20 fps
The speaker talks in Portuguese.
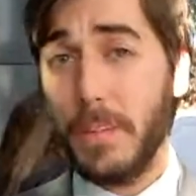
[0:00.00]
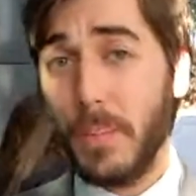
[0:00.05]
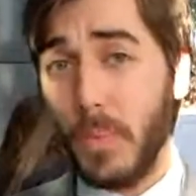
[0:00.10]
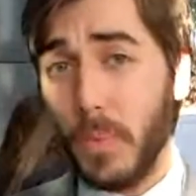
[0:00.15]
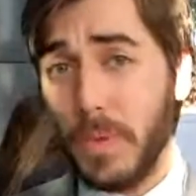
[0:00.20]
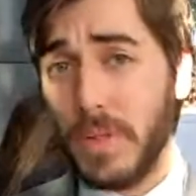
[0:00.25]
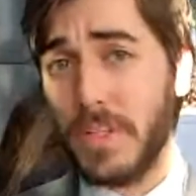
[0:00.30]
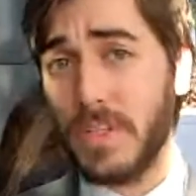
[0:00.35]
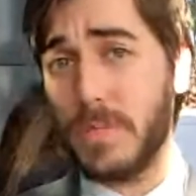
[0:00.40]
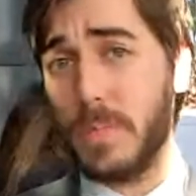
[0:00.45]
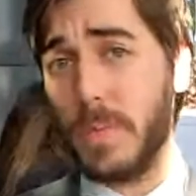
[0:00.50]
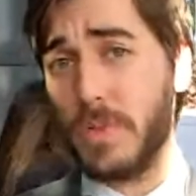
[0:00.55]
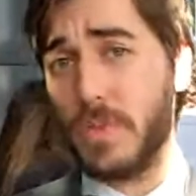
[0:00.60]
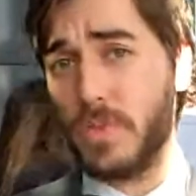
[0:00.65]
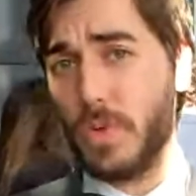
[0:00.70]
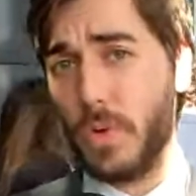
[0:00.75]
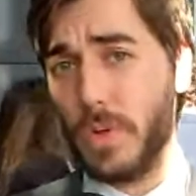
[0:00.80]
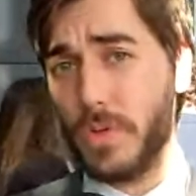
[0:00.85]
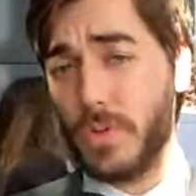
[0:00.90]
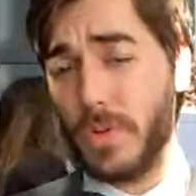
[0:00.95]
e muitas
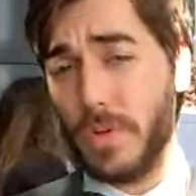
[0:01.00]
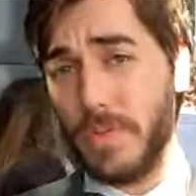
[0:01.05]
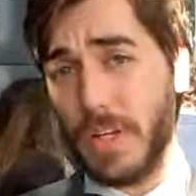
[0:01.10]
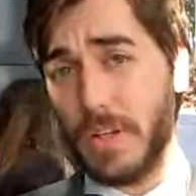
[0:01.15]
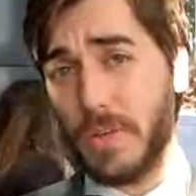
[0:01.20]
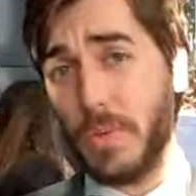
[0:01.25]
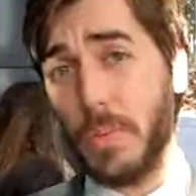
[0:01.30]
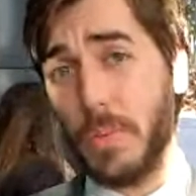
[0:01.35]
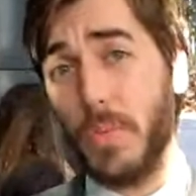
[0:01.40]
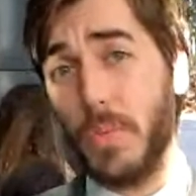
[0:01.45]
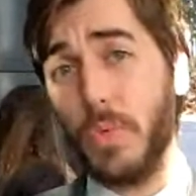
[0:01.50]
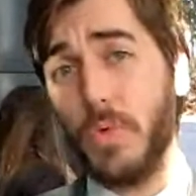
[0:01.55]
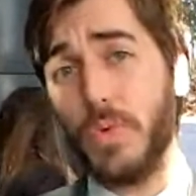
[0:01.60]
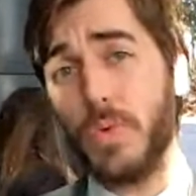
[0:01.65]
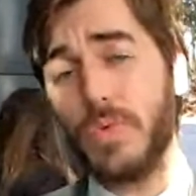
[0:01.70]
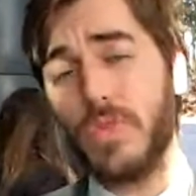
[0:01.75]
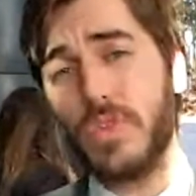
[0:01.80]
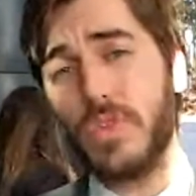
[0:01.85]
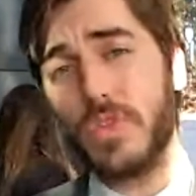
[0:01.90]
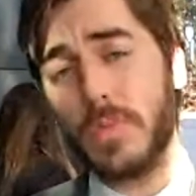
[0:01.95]
pessoas, um evento
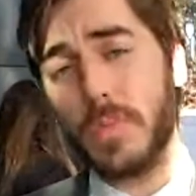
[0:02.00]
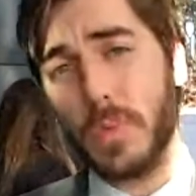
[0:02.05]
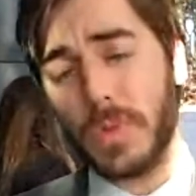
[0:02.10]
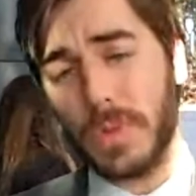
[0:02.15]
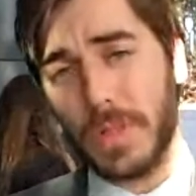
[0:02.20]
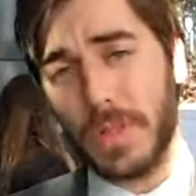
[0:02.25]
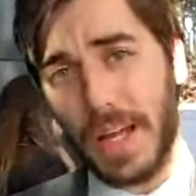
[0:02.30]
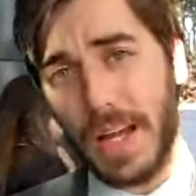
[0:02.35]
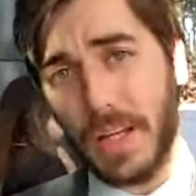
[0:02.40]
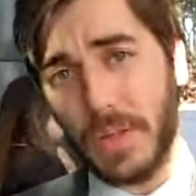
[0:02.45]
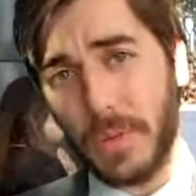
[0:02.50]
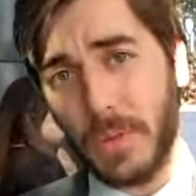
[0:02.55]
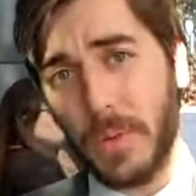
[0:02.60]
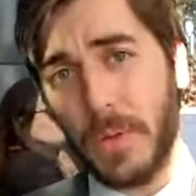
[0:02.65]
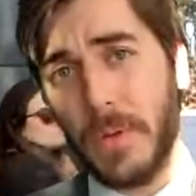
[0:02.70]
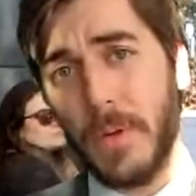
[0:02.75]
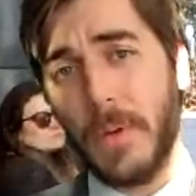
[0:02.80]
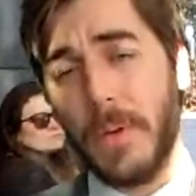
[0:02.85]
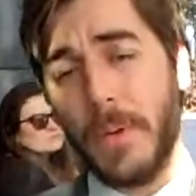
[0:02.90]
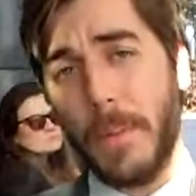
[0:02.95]
muito de
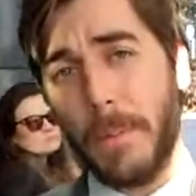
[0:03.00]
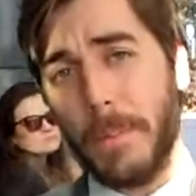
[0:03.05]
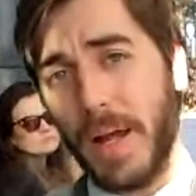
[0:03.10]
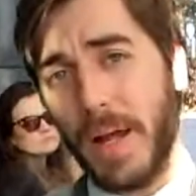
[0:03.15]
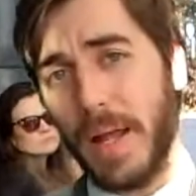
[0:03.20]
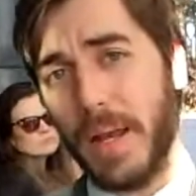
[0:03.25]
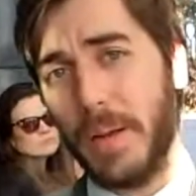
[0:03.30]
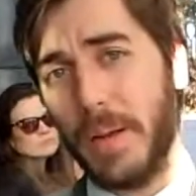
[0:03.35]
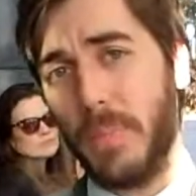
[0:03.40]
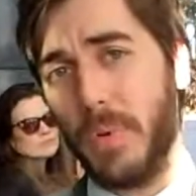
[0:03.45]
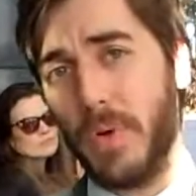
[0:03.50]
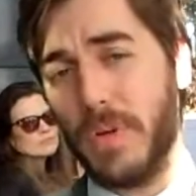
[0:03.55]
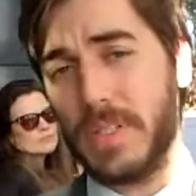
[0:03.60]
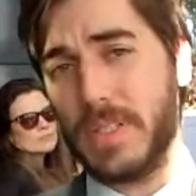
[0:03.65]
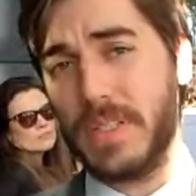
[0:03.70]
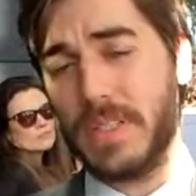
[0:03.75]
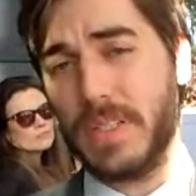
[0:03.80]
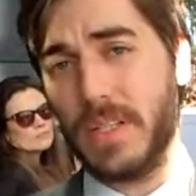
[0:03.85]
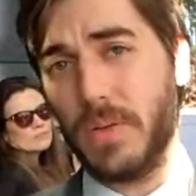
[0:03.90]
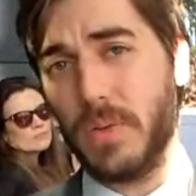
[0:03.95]
disputado para a
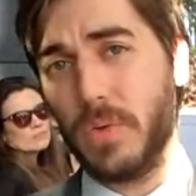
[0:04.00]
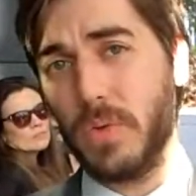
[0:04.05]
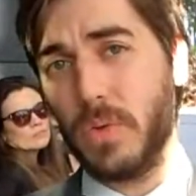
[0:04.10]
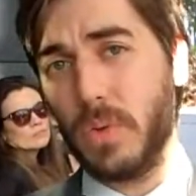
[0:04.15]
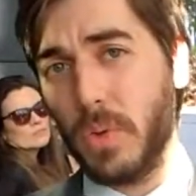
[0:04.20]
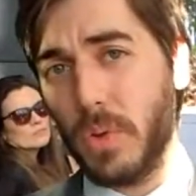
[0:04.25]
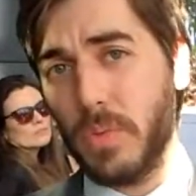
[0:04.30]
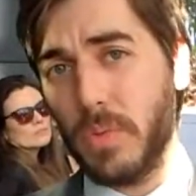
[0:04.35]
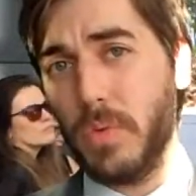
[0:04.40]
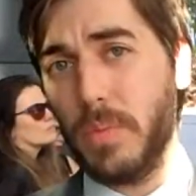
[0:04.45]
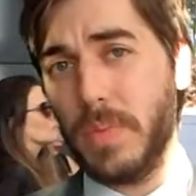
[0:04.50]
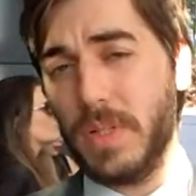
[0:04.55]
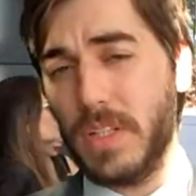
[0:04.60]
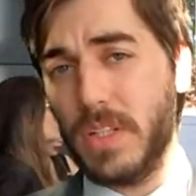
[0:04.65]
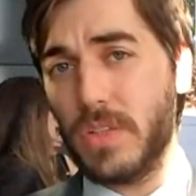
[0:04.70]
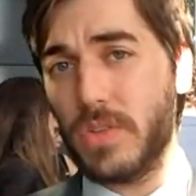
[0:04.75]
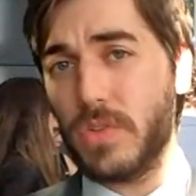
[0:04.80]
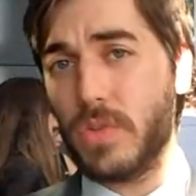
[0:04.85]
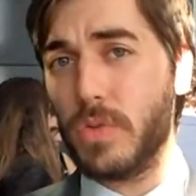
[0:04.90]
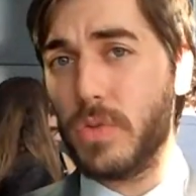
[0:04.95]
posse, então, do novo
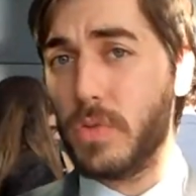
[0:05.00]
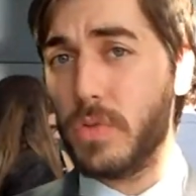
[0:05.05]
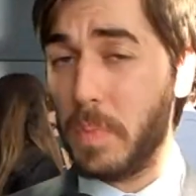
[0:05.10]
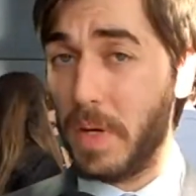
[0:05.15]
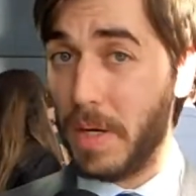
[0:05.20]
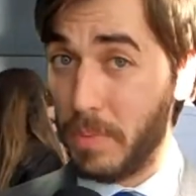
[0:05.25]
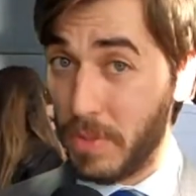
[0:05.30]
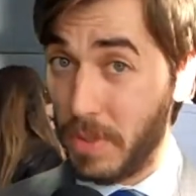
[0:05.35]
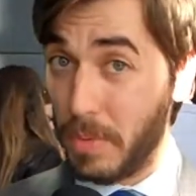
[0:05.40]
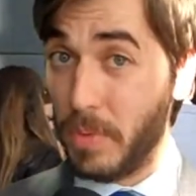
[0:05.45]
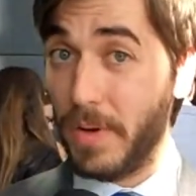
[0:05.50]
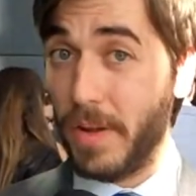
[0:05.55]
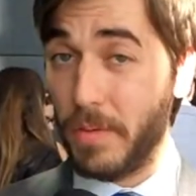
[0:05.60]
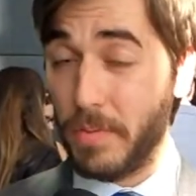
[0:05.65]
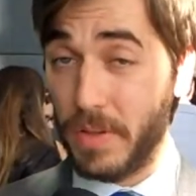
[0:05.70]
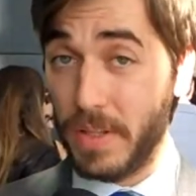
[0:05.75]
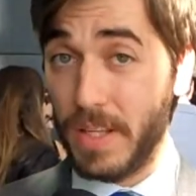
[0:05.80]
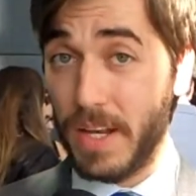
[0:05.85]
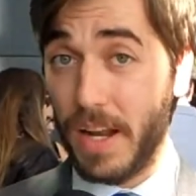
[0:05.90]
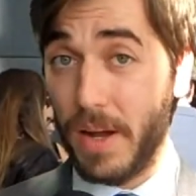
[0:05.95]
ministro do Supremo
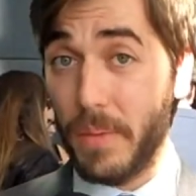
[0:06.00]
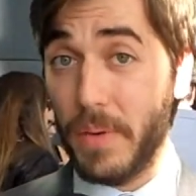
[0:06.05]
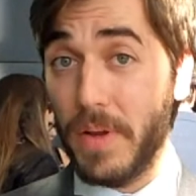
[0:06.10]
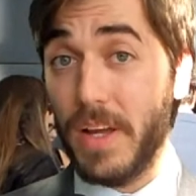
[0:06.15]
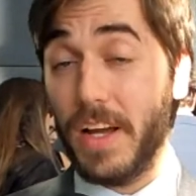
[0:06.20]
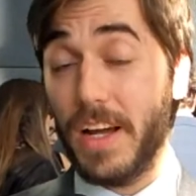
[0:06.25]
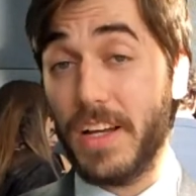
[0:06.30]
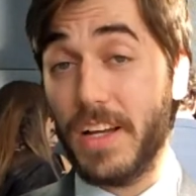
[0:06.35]
Tribunal Federal.